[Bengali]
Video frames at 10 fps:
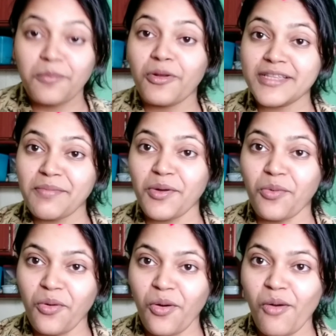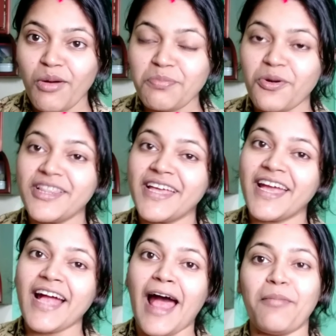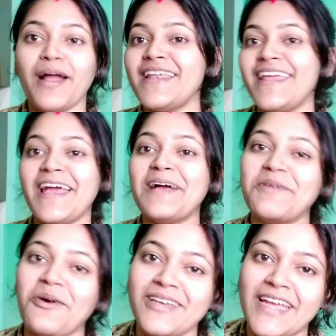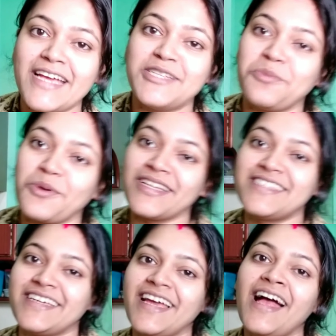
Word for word: বলতে পারো ও হওয়ার পর থেকে খাবার নিয়ে আমি অনেক কিছু পড়েছি